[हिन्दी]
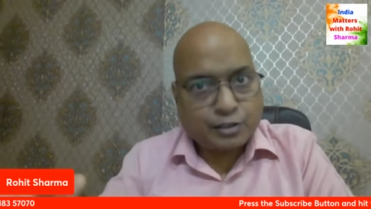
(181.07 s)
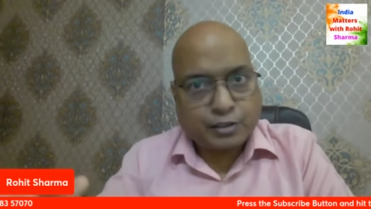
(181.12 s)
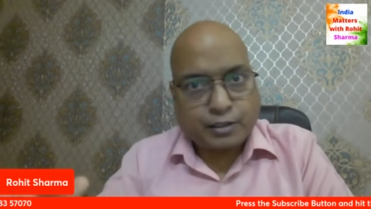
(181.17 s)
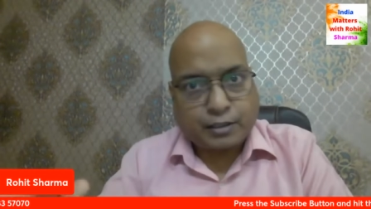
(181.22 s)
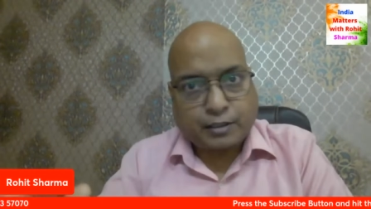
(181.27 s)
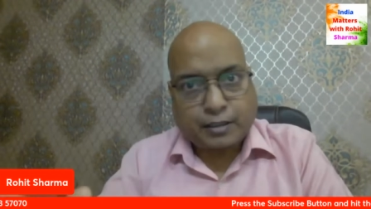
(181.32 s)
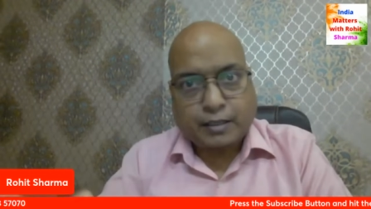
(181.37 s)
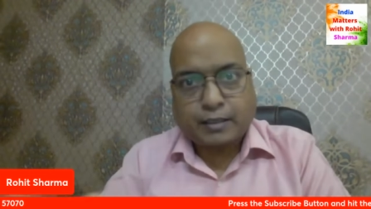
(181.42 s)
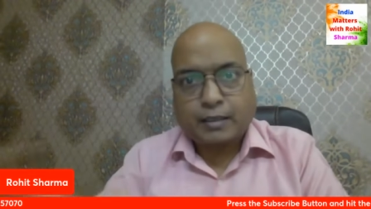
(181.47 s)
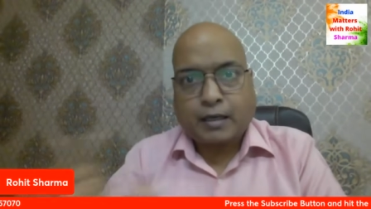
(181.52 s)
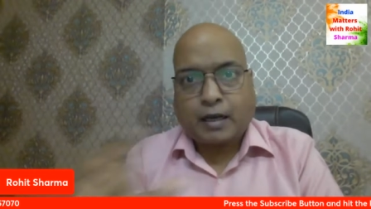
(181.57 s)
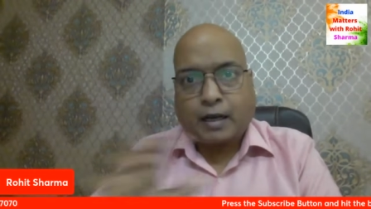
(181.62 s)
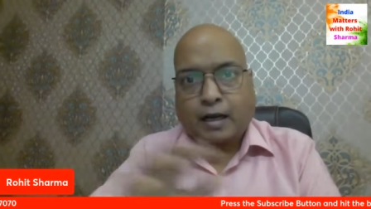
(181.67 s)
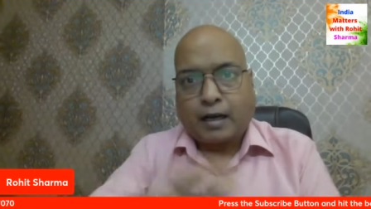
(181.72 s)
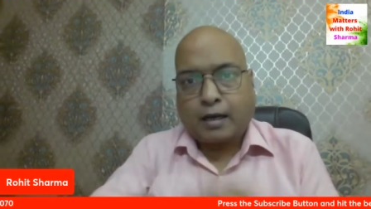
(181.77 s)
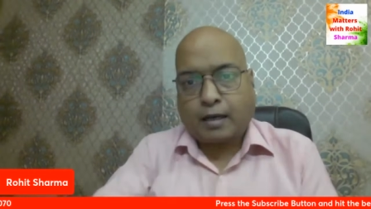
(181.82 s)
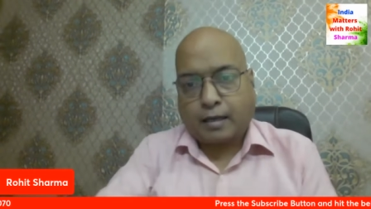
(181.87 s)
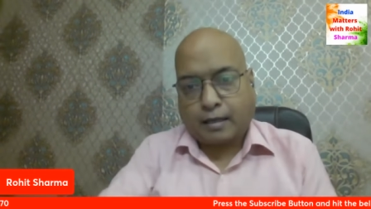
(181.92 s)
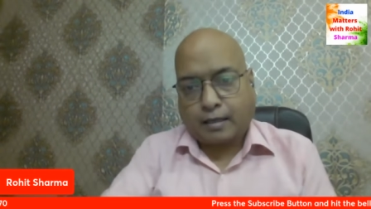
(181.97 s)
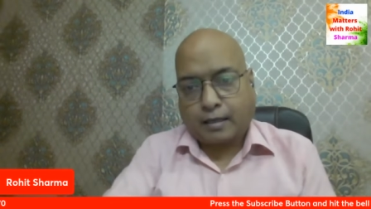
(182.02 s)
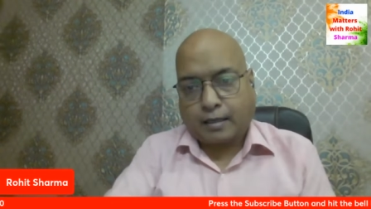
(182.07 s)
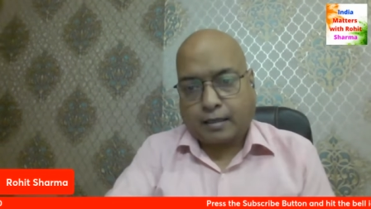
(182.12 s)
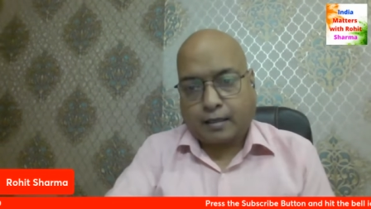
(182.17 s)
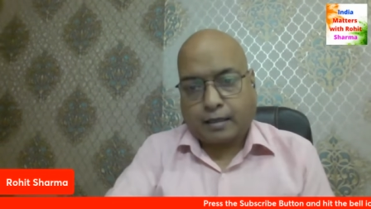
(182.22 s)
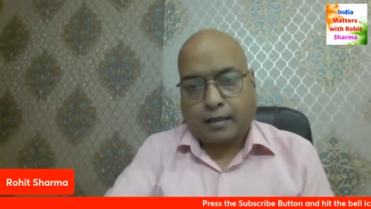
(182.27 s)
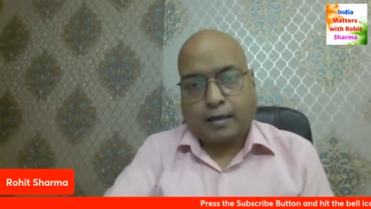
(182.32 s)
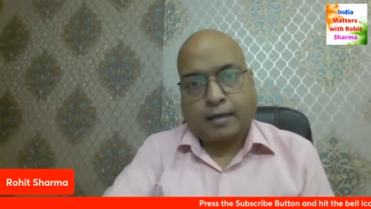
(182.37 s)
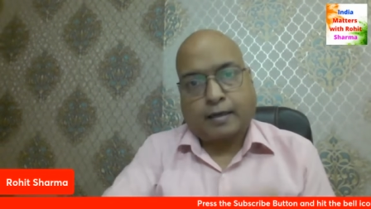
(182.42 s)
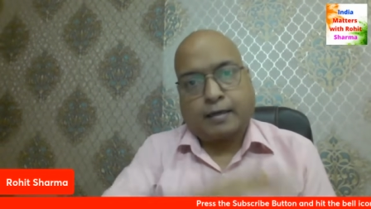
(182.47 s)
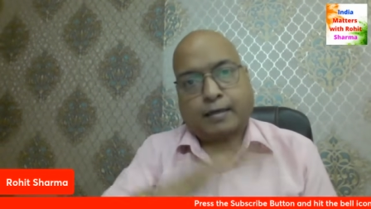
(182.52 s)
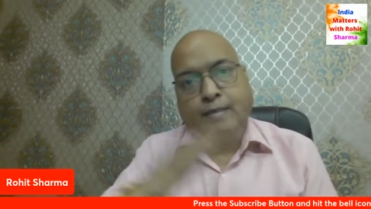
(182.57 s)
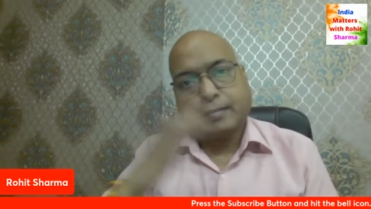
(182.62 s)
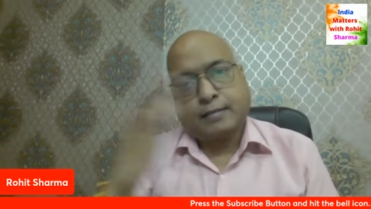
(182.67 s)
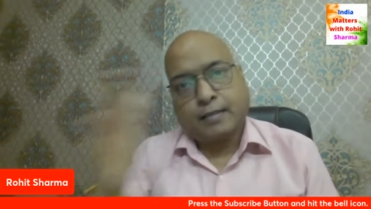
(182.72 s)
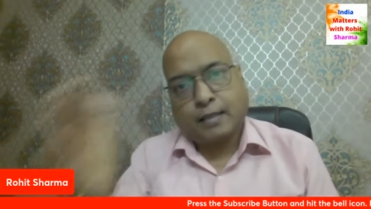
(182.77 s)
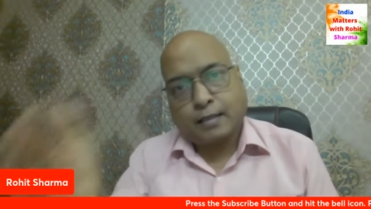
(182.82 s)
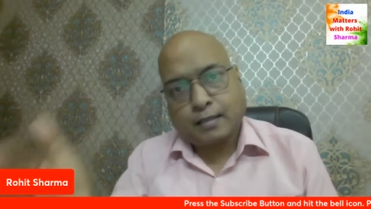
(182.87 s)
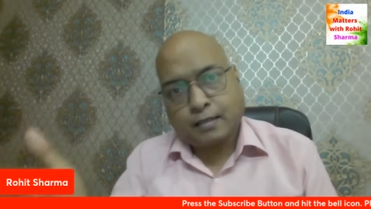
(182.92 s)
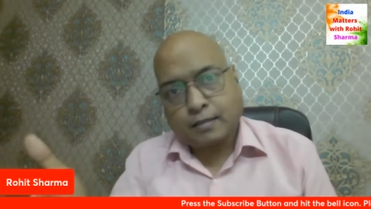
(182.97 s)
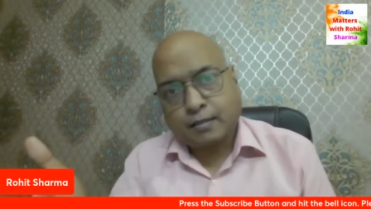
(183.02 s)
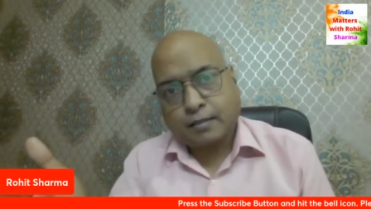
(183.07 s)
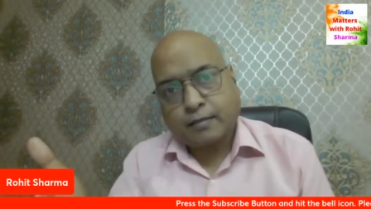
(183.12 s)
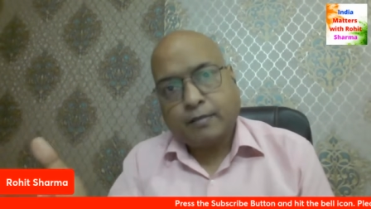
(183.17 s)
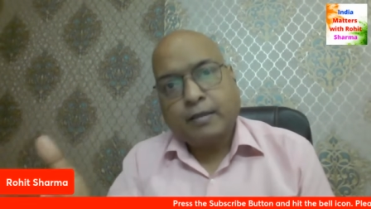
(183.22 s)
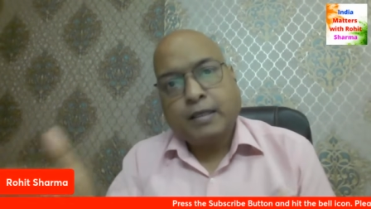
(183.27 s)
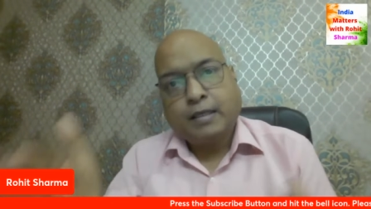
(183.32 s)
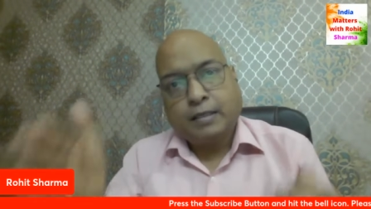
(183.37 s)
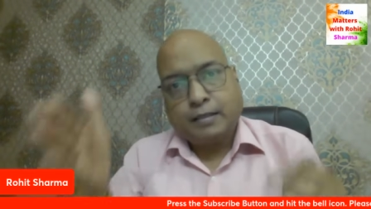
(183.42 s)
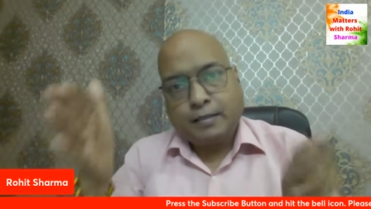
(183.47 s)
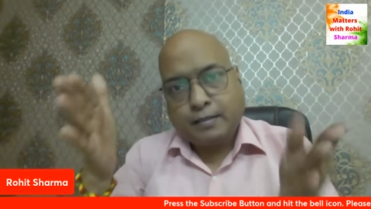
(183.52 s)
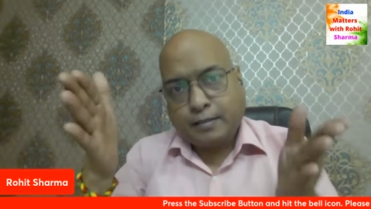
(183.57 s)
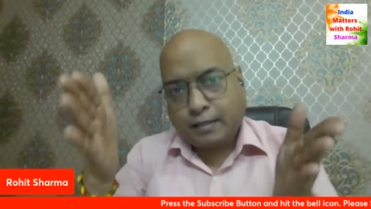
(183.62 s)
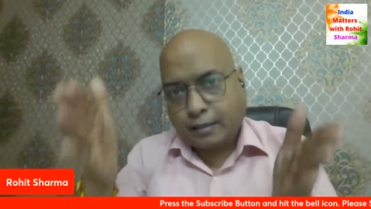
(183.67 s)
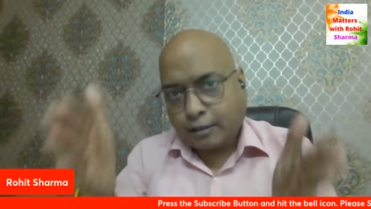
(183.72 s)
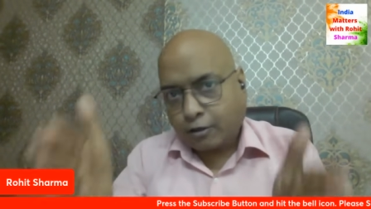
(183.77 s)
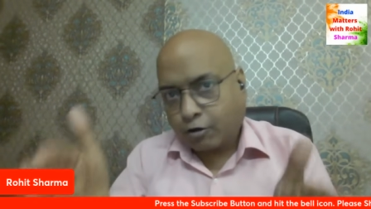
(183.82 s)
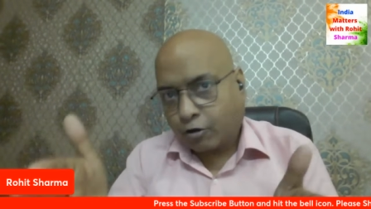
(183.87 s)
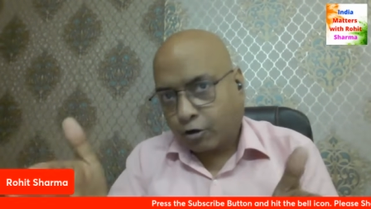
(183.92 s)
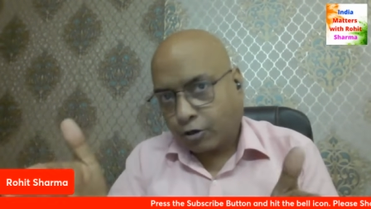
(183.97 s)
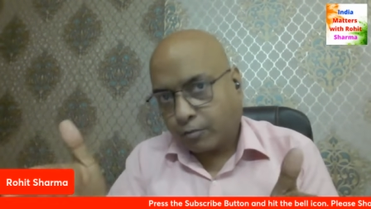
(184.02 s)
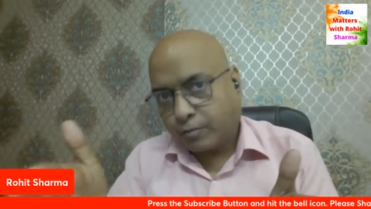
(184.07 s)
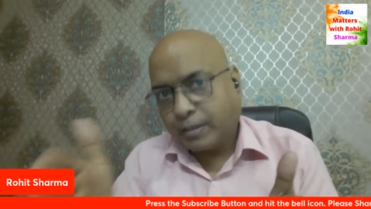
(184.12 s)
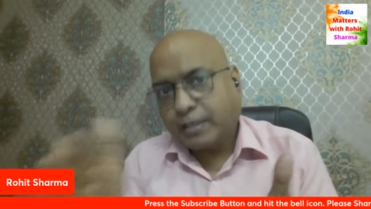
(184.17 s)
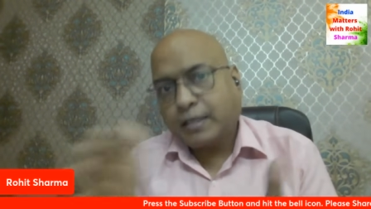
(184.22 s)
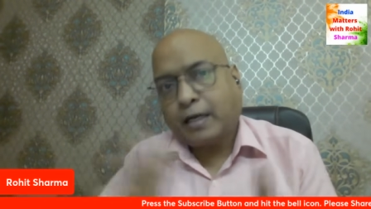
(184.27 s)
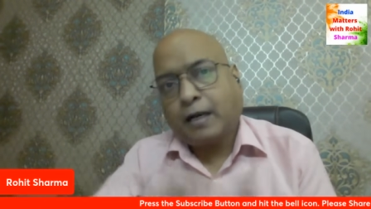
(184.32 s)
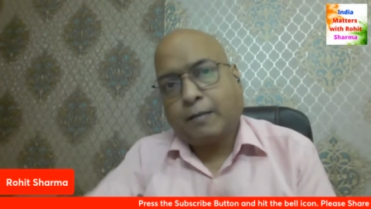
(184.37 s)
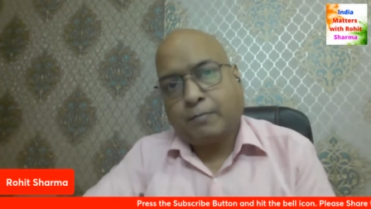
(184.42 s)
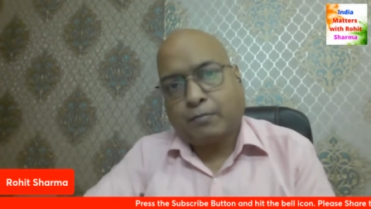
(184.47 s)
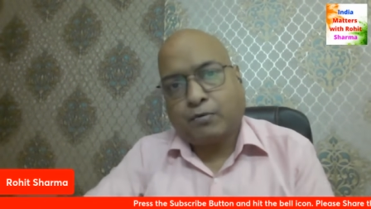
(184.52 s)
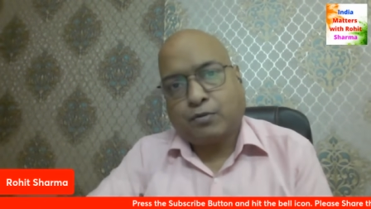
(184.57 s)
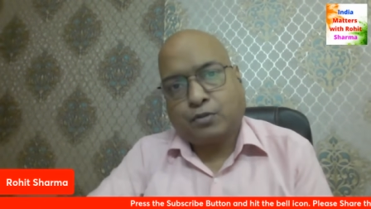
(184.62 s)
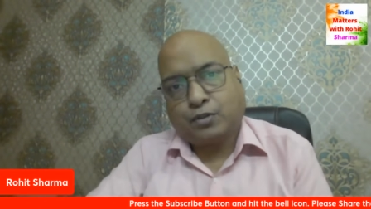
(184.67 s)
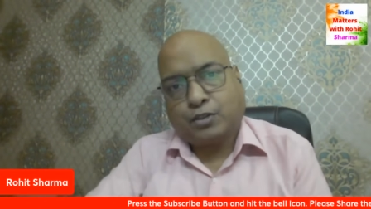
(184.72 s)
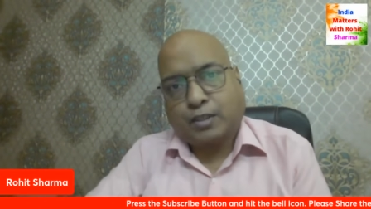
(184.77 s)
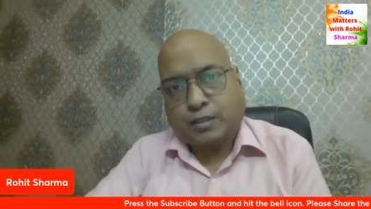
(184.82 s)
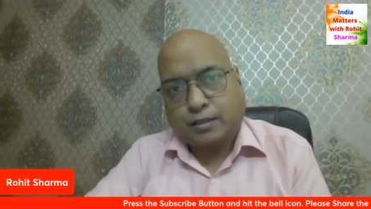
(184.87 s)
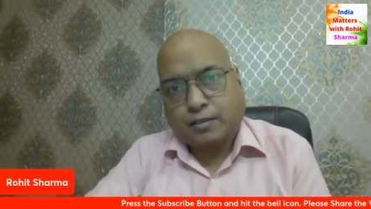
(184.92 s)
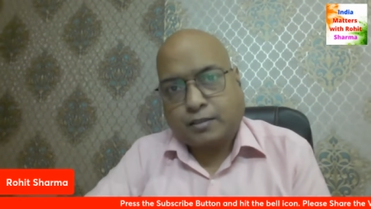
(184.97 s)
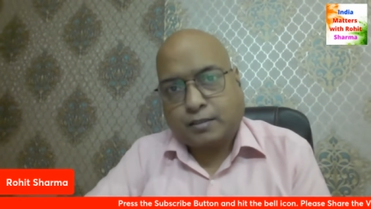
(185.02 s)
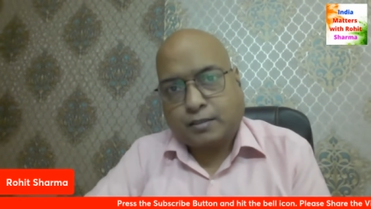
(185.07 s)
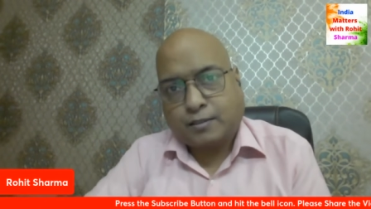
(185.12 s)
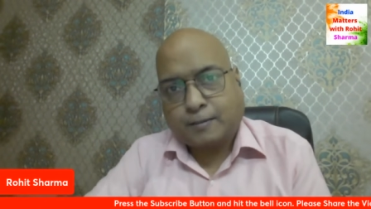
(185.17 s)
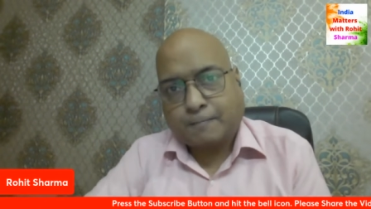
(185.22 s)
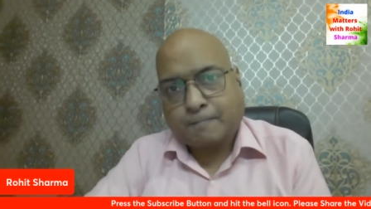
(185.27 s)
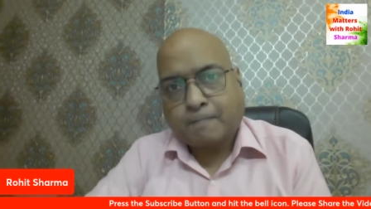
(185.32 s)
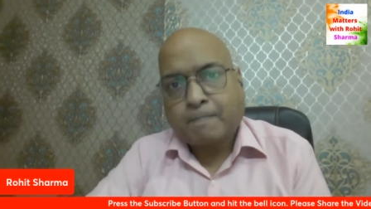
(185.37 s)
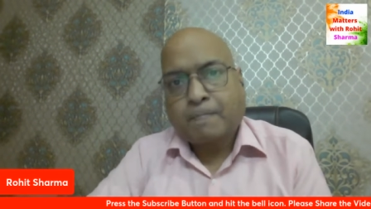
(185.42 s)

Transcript: देता है कि अगले साल तक ये इकोनॉमी यहां पहुंच जानी चाहिए